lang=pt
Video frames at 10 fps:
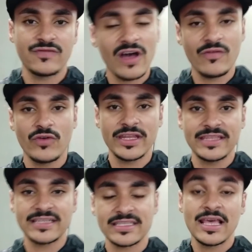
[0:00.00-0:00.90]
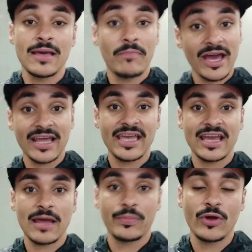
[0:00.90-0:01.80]
favoritas para
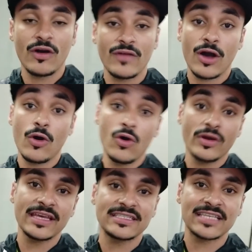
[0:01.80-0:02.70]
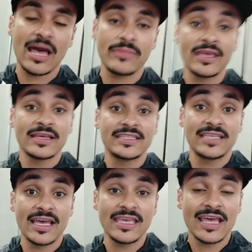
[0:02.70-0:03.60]
ganhar a prova, ou quem sabe
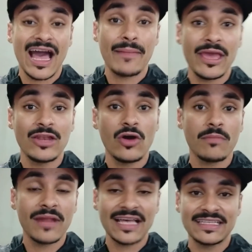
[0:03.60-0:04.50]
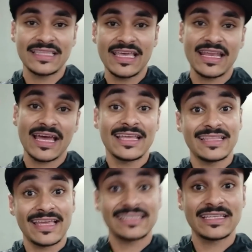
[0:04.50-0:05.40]
se aí a melhor brasileira
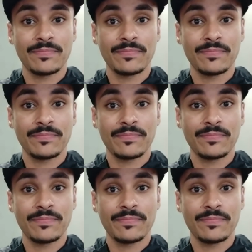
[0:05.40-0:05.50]
nessa